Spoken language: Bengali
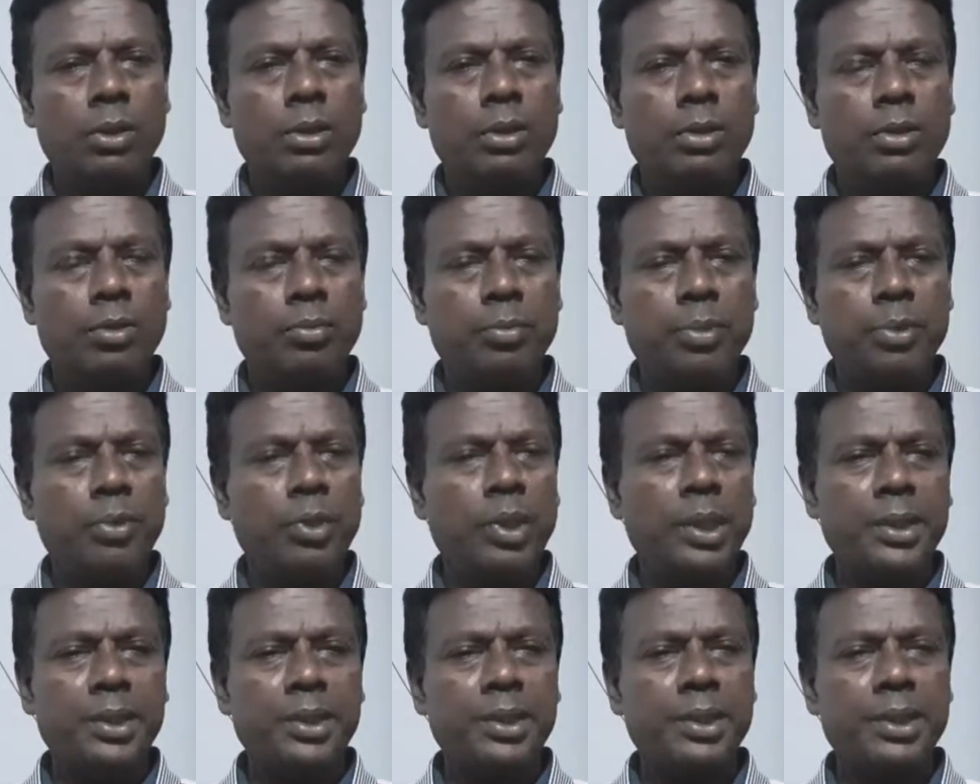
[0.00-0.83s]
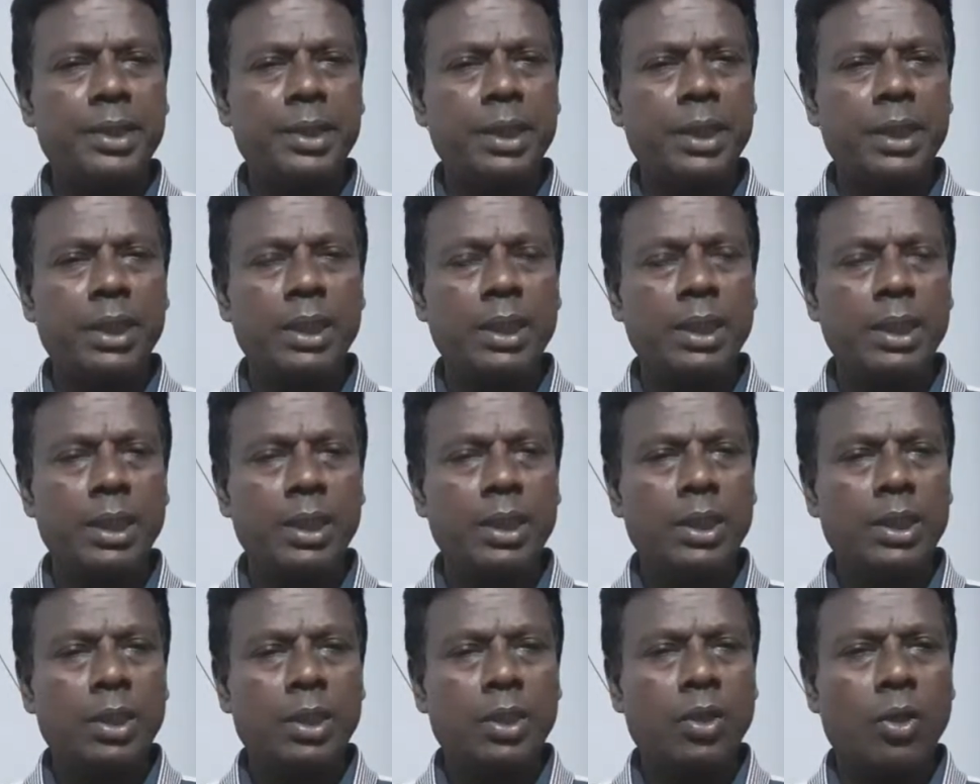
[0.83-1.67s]
তো ভিউয়ার্স
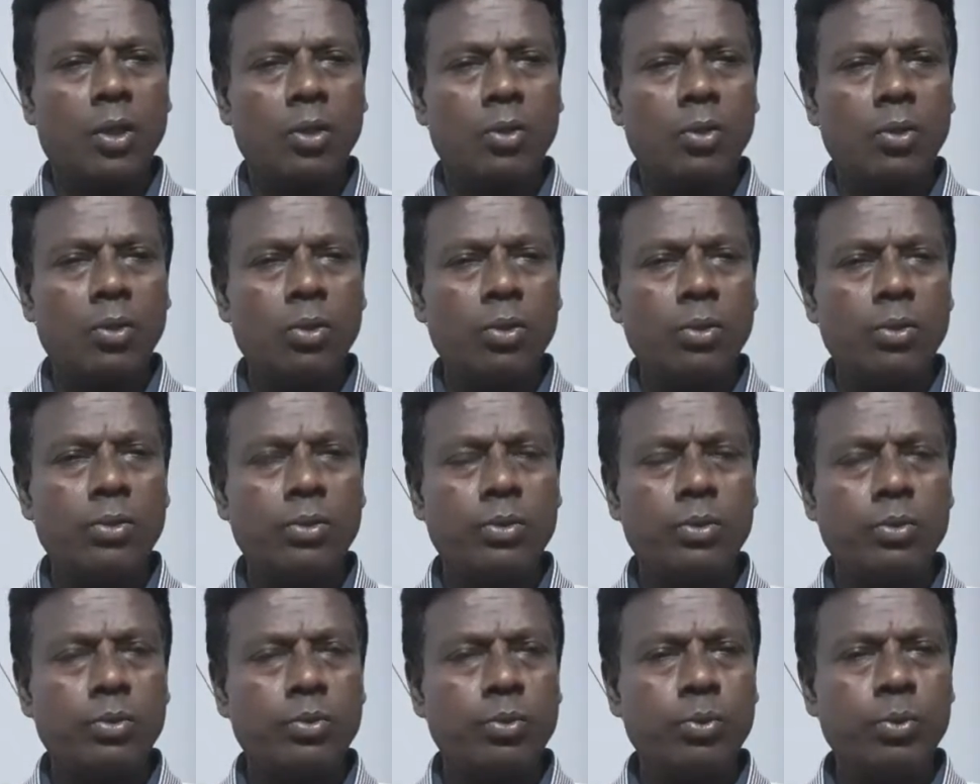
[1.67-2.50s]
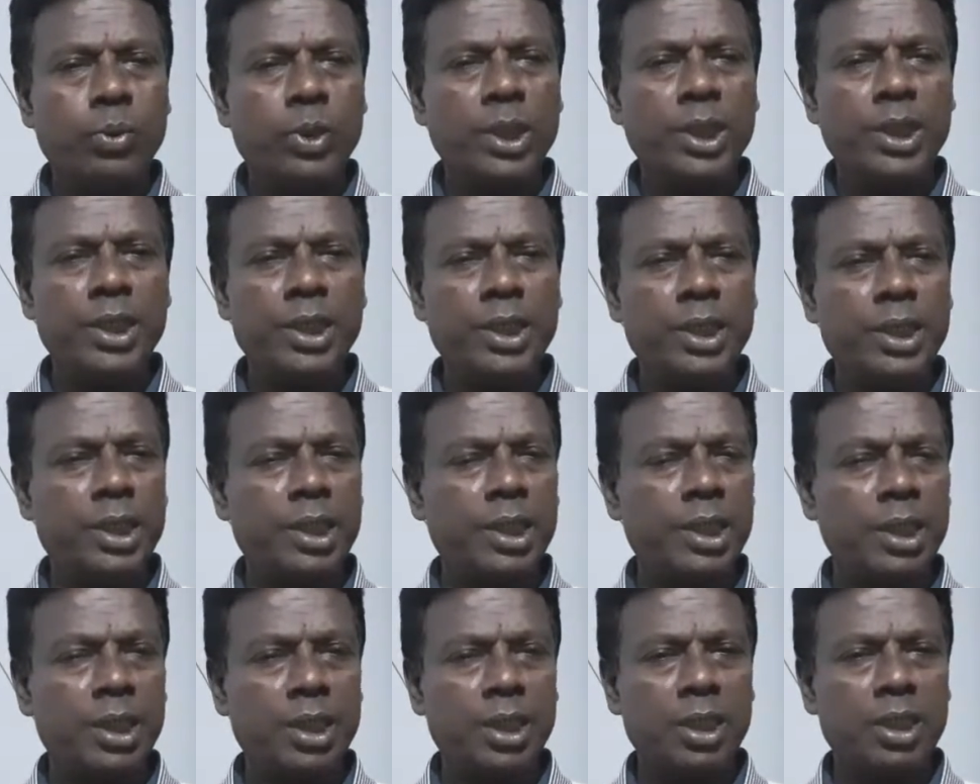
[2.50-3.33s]
গত উনিশ
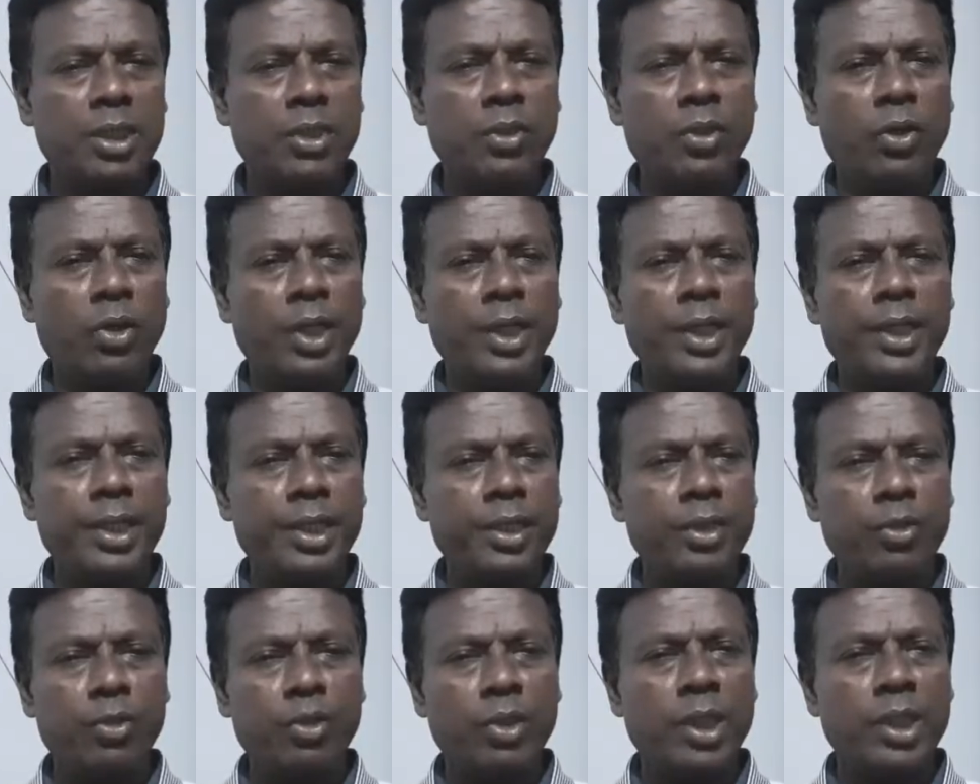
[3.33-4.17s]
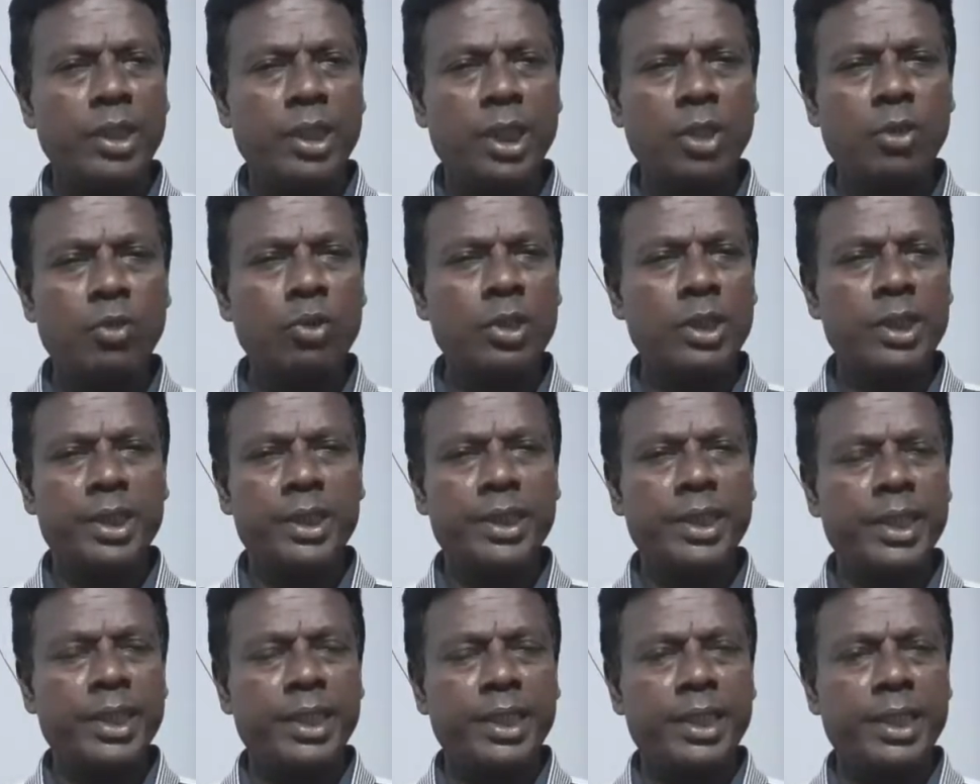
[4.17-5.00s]
নয় দুই হাজার উনিশ
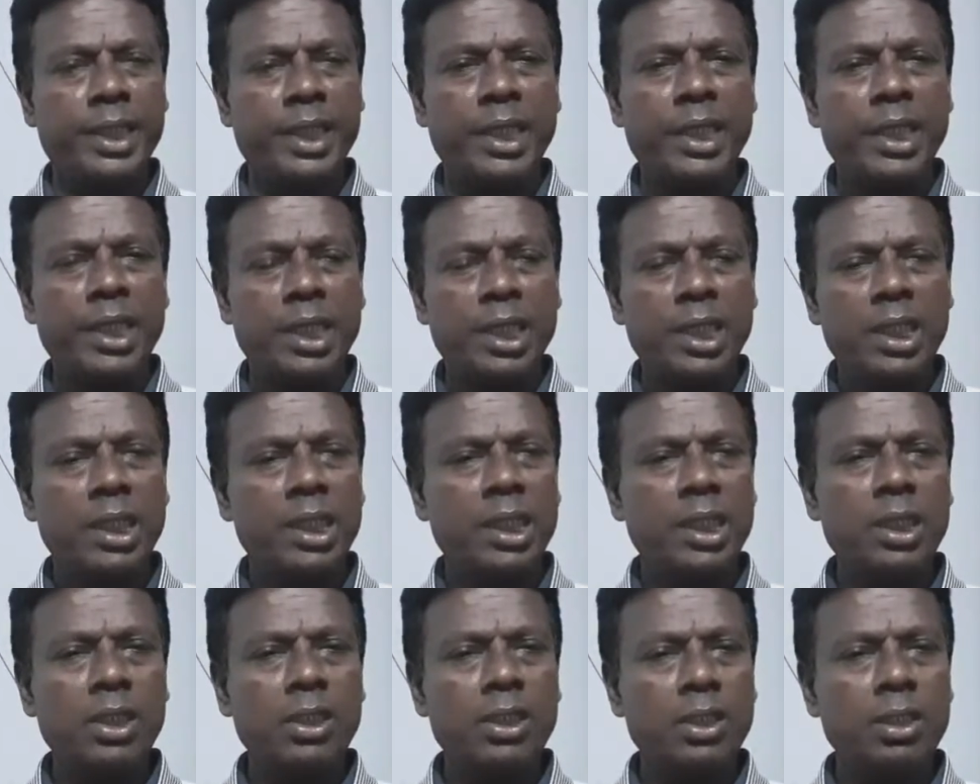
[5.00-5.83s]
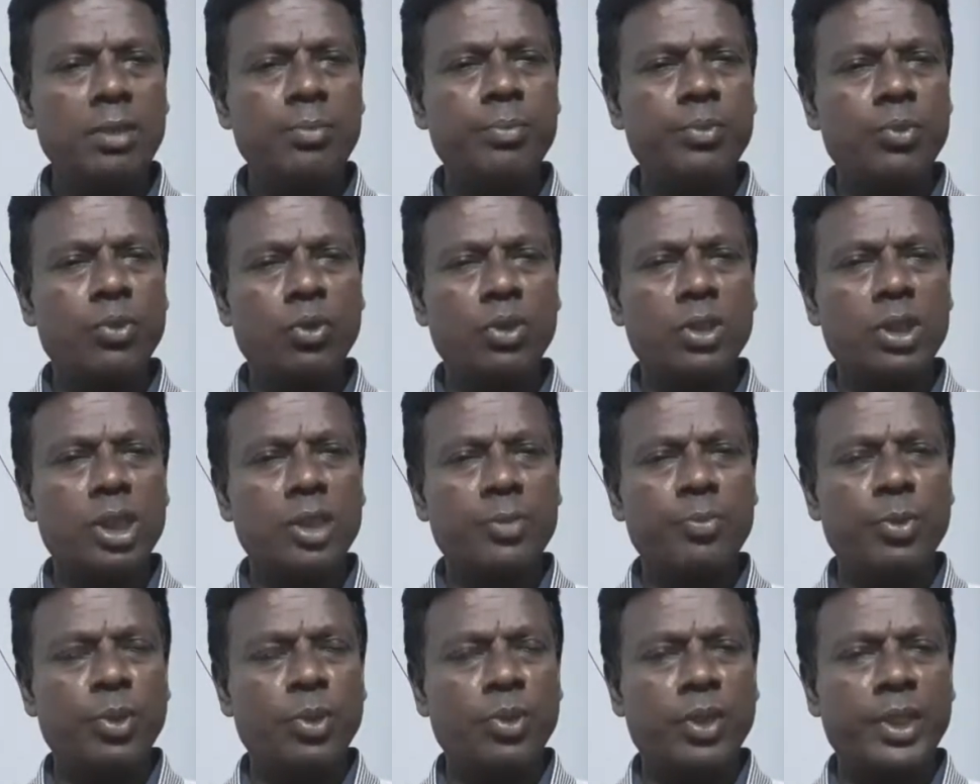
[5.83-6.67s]
তারিখে ইউটিউব
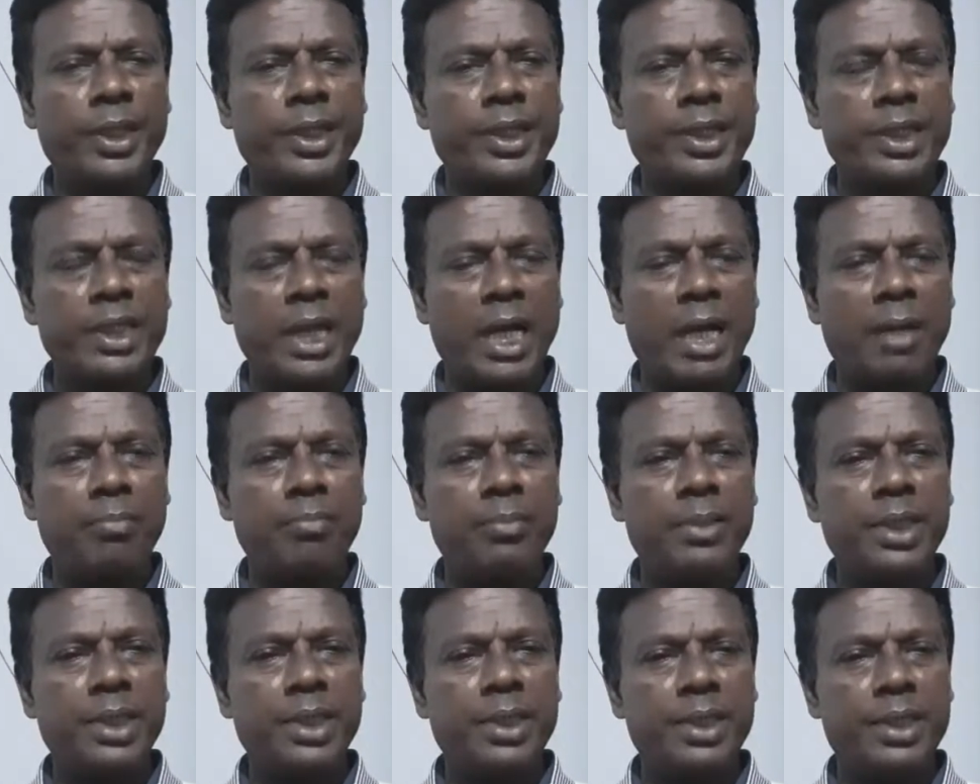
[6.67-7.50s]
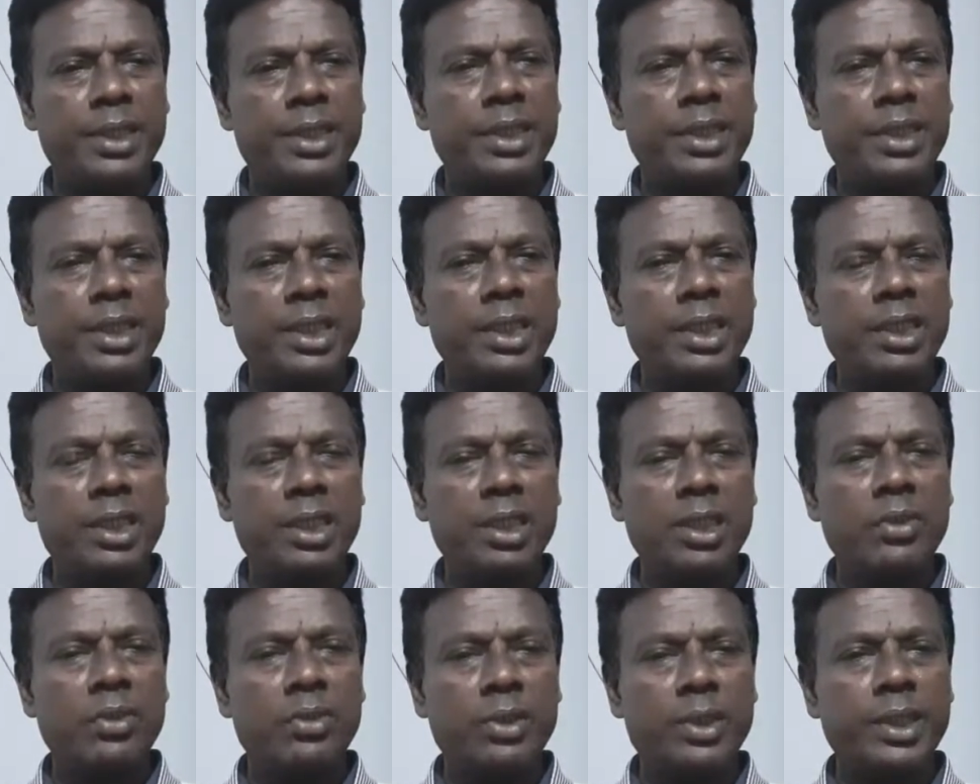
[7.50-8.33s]
কর্তৃপক্ষ একটি আপডেট
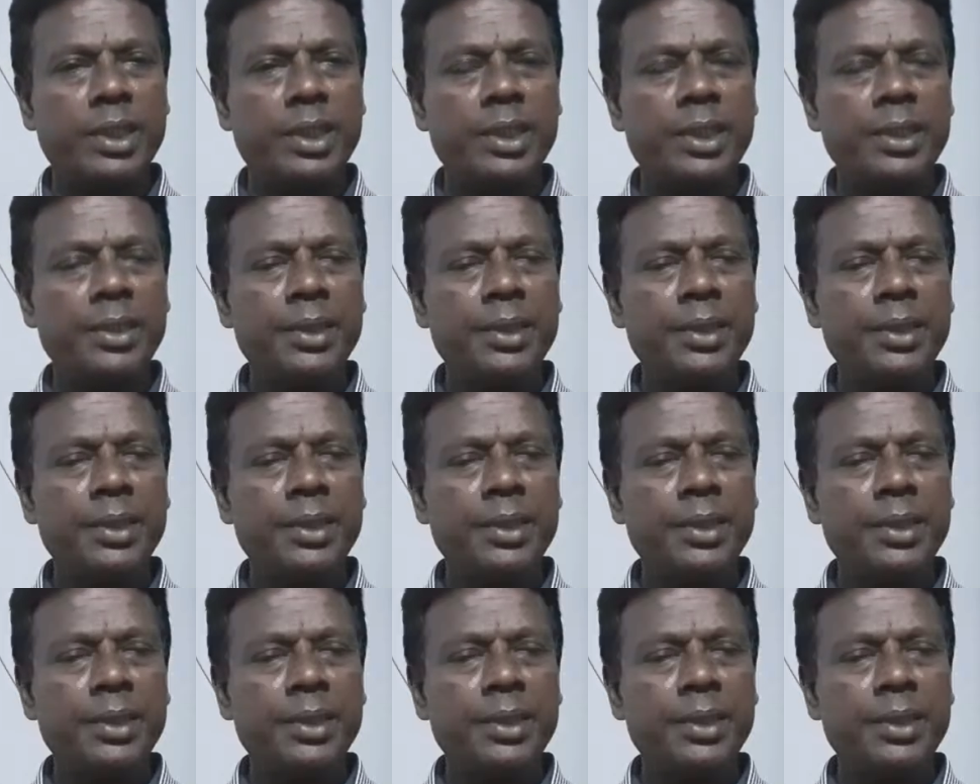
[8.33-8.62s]
দিয়েছিল যে